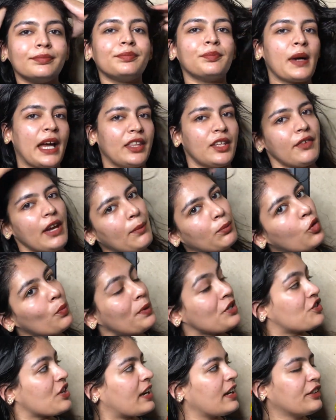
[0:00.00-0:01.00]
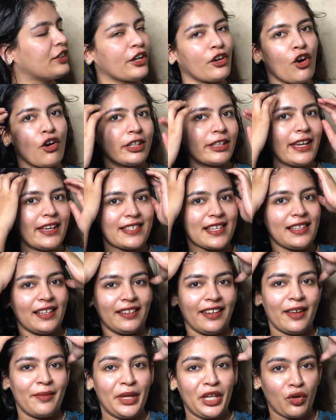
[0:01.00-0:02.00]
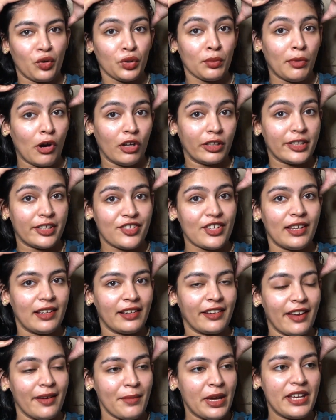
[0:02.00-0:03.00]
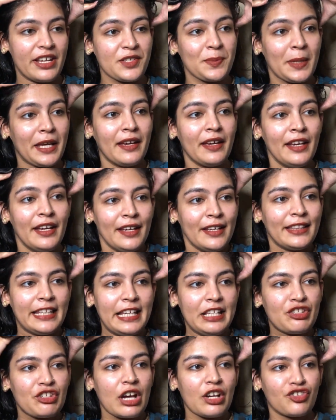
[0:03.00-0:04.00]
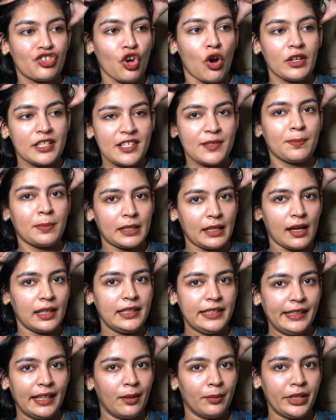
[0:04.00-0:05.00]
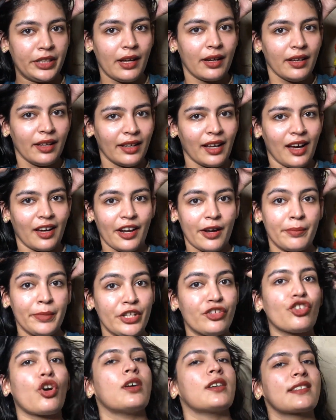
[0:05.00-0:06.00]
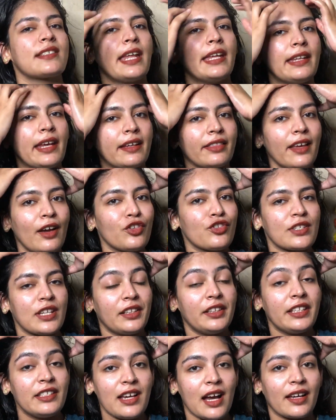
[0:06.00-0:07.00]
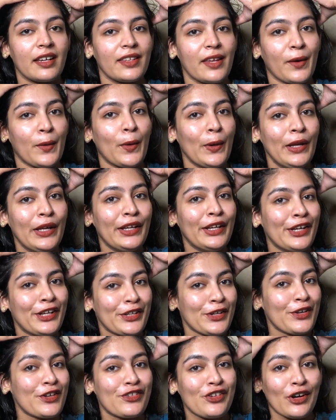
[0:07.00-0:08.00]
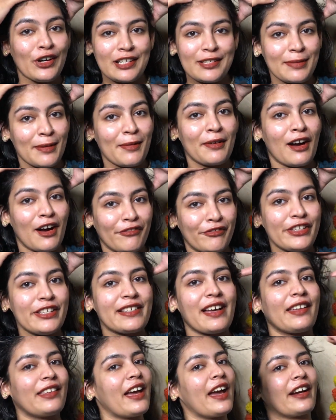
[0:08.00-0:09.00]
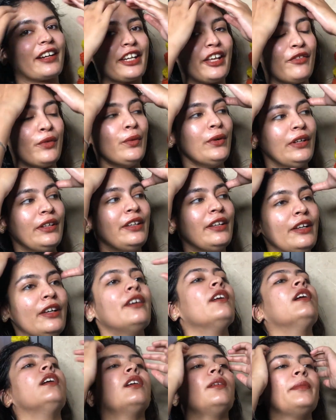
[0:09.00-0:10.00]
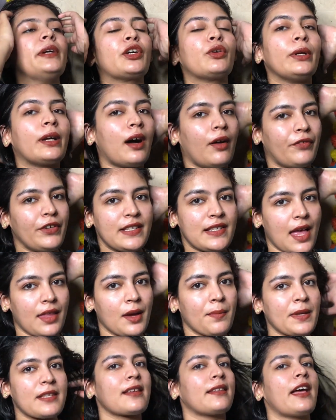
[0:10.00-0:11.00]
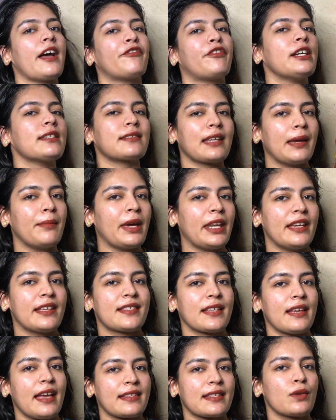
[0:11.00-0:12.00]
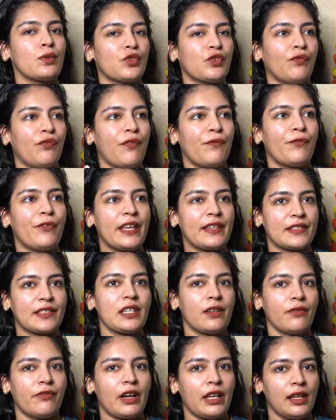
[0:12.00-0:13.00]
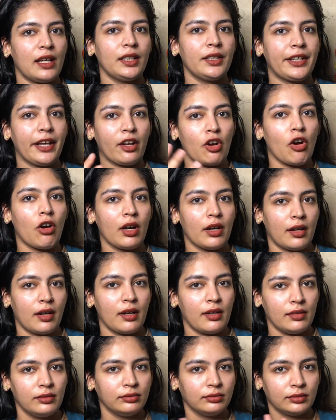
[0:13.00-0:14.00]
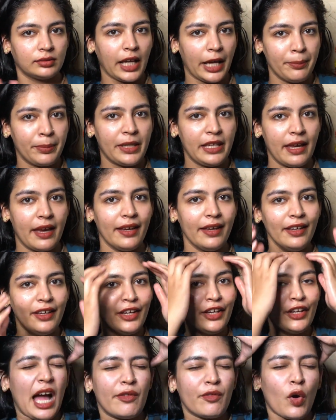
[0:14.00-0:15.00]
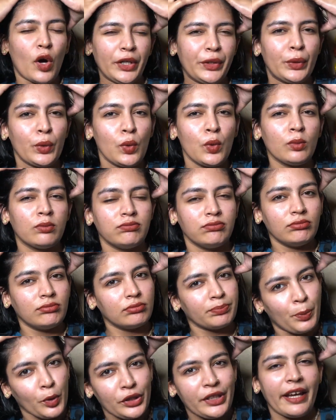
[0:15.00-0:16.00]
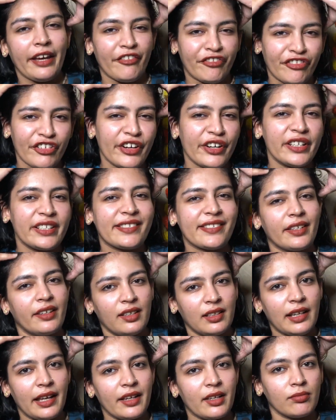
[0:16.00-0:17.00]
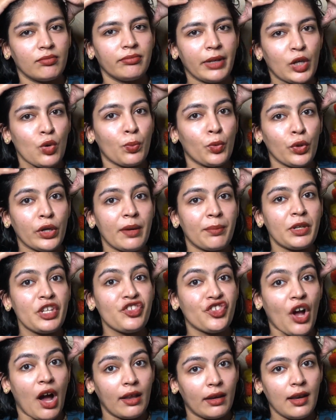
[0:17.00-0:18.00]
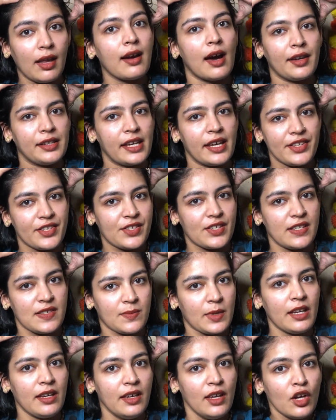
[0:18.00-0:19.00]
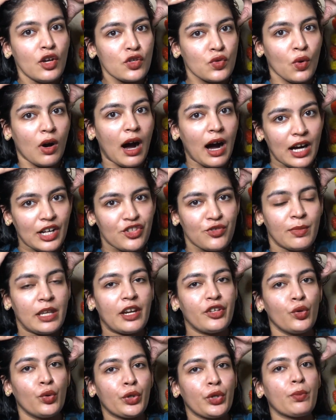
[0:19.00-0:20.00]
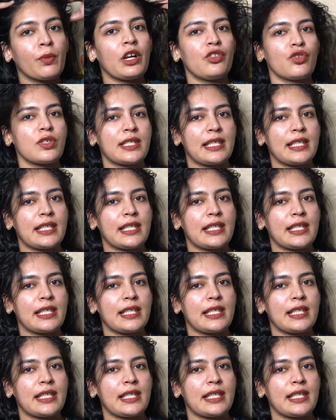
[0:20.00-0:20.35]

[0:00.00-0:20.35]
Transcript: बाय द वे आपको पीछे का डेकोर कैसा लग रहा है मेरे को तो बहुत अच्छा लग रहा है मैंने इसमें तीन चार शॉर्ट्स बना ली हैं अभी तक अगर आप मेरी शॉर्ट्स नहीं देखते हो जल्दी जाके देखो क्योंकि शॉर्ट्स में मैं काफी ज्यादा एक्टिव हूँ मेरे को ये काफी ज्यादा पसंद है फर्स्ट टाइम मैंने ऐसे कुछ फेस्टिव वाला डेकोर टाइप किया है आई वॉन्ट टू पुट एफर्ट्स लाइक मेरे को पूरी अपनी जान लगानी है इस चीज में सो so, आज मेरा यूट्यूब का जो